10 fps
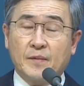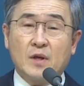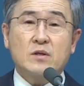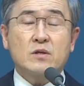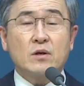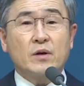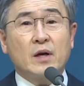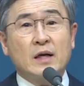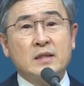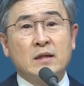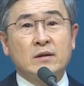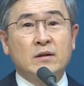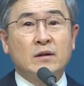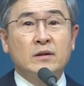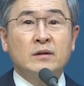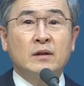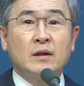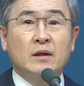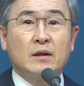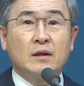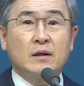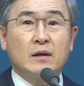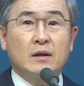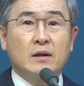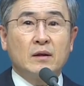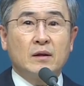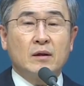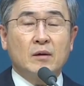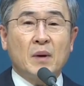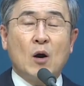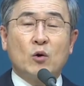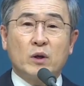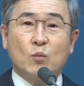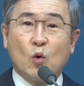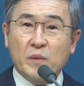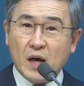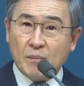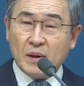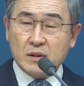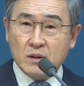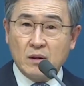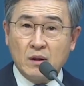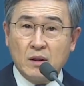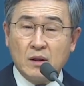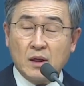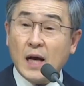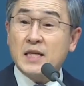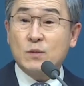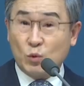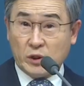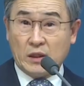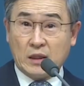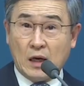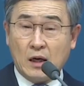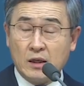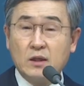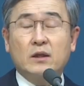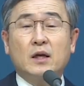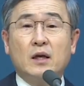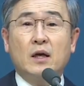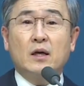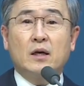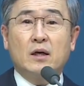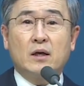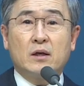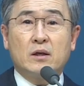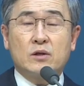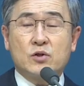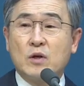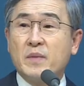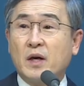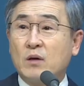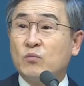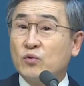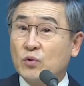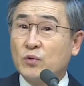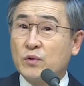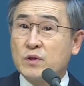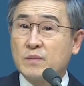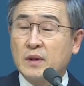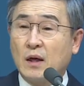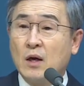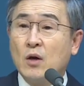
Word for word: 그래서 성경학자들은 바울이 몸이 아파서 가지 못했다 이렇게 아, 설명하는 분들도 있습니다.